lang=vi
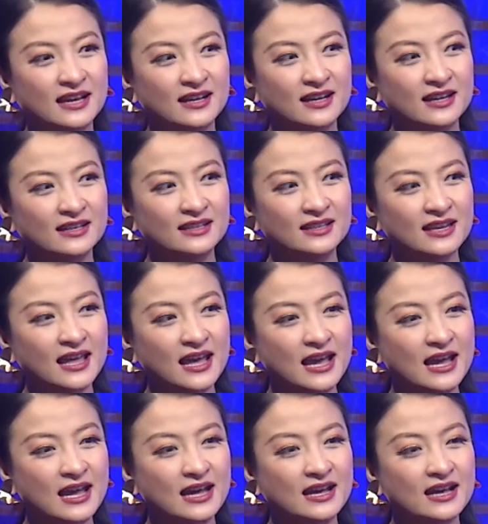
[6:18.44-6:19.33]
nghĩ
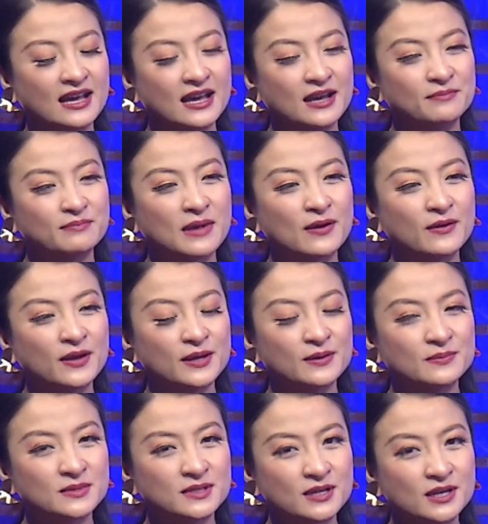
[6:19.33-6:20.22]
là bảo
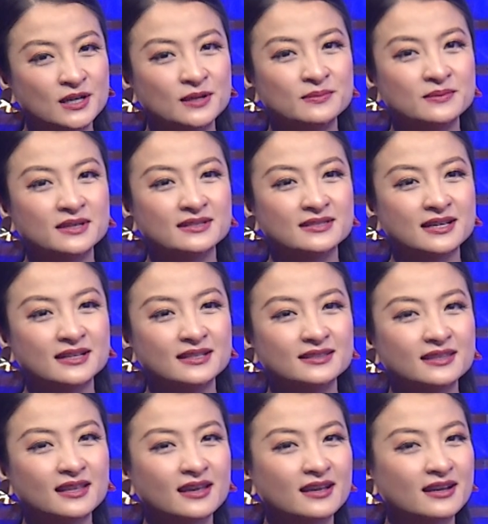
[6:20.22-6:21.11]
hiểm term nó sẽ
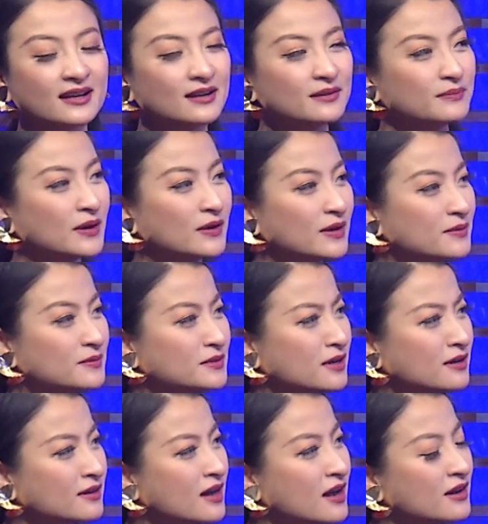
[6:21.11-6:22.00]
ít tiền hơn bảo hiểm
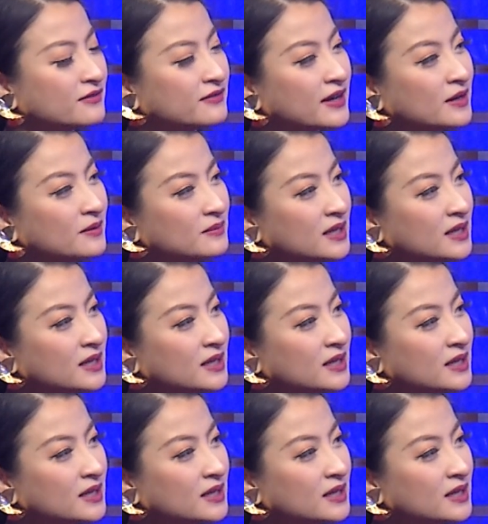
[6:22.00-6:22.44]
trọn đời, phải không